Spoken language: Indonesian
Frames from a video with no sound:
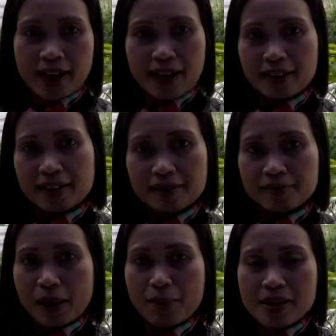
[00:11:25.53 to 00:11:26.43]
Enak
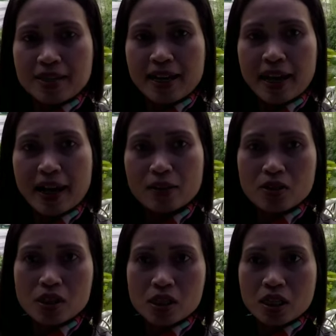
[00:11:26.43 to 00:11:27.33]
tapi saya
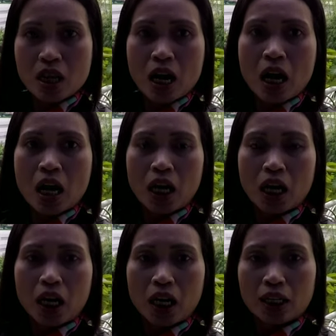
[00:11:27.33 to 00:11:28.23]
harus
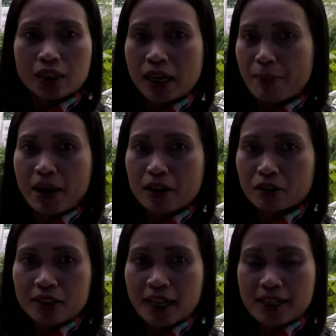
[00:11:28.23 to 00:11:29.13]
eh, nggak uh,
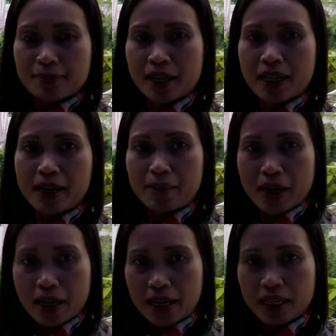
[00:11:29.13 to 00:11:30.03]
bayar kontrakan mereka
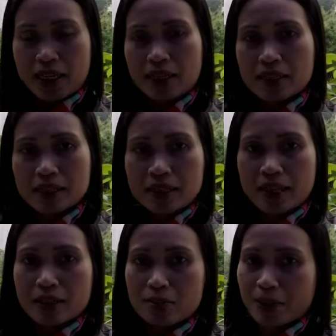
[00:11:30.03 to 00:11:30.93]
yang bayarin
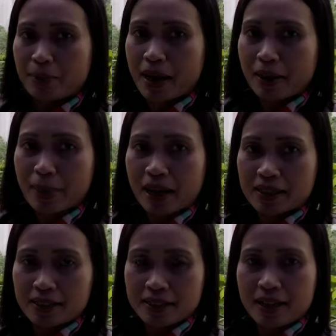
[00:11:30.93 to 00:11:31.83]
saya cuma bayar
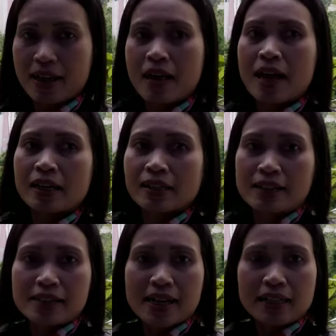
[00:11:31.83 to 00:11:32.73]
makan saja
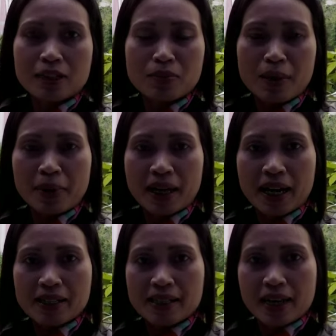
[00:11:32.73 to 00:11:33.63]
nah saat di rumah
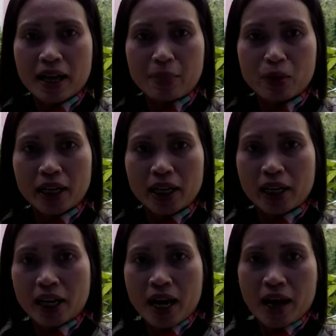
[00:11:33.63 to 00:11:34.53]
mereka saya nggak
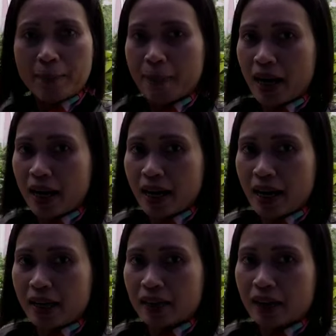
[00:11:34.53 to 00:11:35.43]
boleh
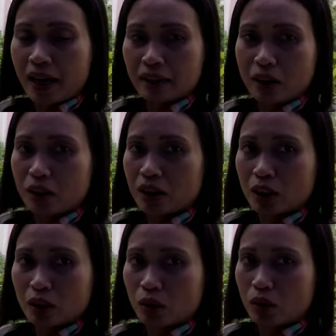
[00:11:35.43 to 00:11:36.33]
makan atau
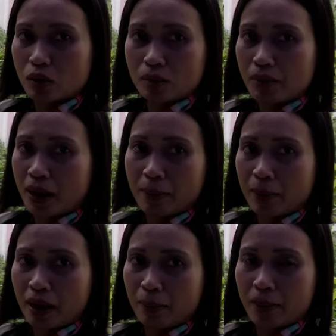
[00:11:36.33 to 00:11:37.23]
nyentuh
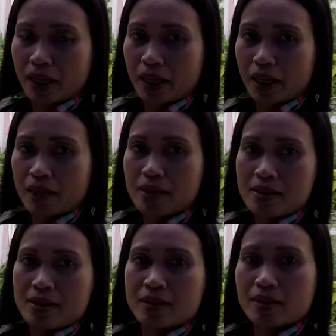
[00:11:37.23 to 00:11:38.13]
barang-barang mereka
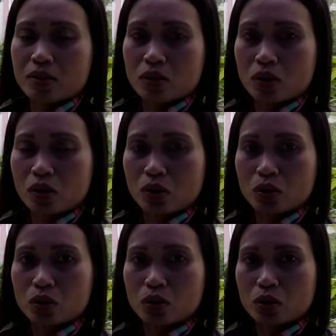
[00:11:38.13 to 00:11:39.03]
oh,
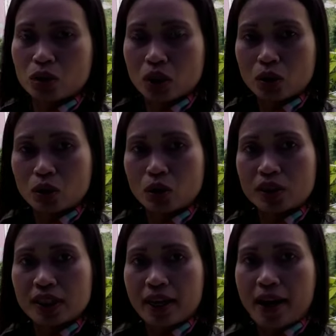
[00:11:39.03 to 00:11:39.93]
khusus
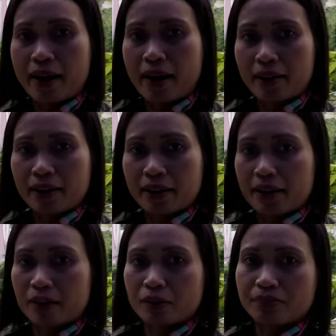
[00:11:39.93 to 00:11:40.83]
itu jaga
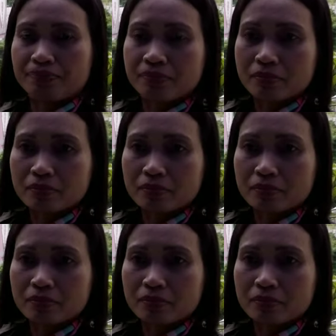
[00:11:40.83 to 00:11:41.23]
anaknya gitu